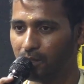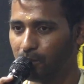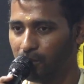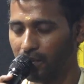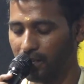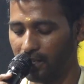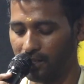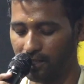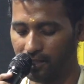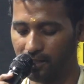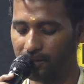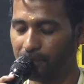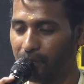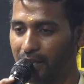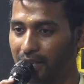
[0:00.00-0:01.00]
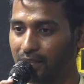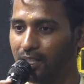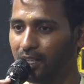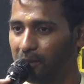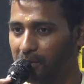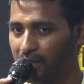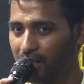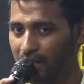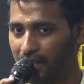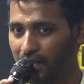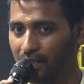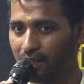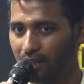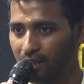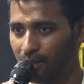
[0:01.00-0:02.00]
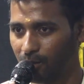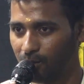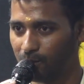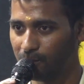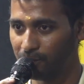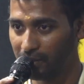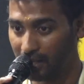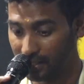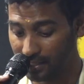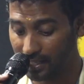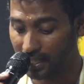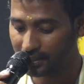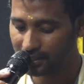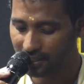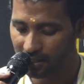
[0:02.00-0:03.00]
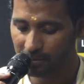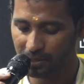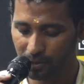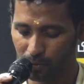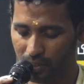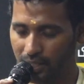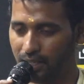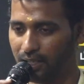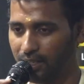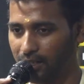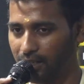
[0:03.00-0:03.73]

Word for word: மட்டும் கிடையாது எத்தனை பேர் கேட்குறாங்களோ அந்த அத்தனை பேருடைய